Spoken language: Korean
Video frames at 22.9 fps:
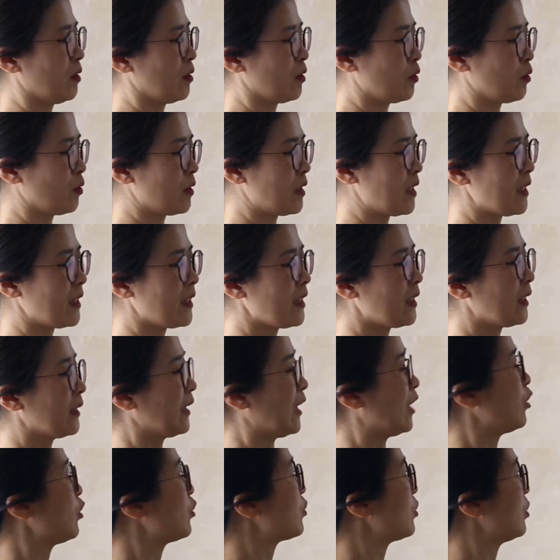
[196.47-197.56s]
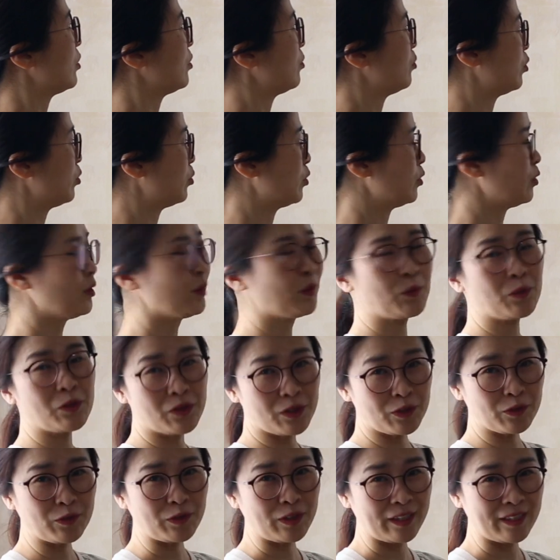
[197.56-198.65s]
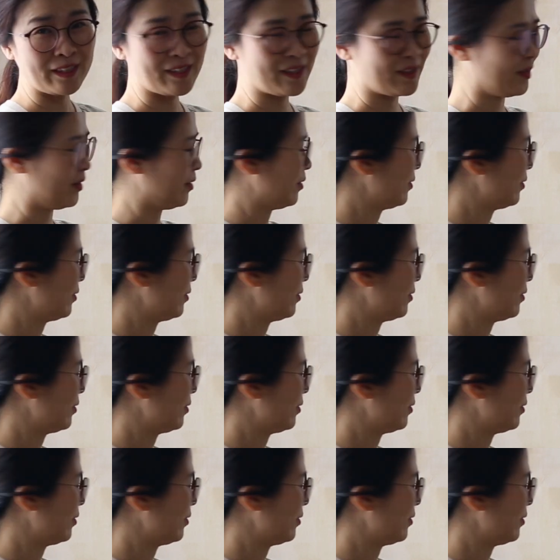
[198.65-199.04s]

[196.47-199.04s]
또세 개가 나눠져 있는 부분은 또 써도 되겠죠.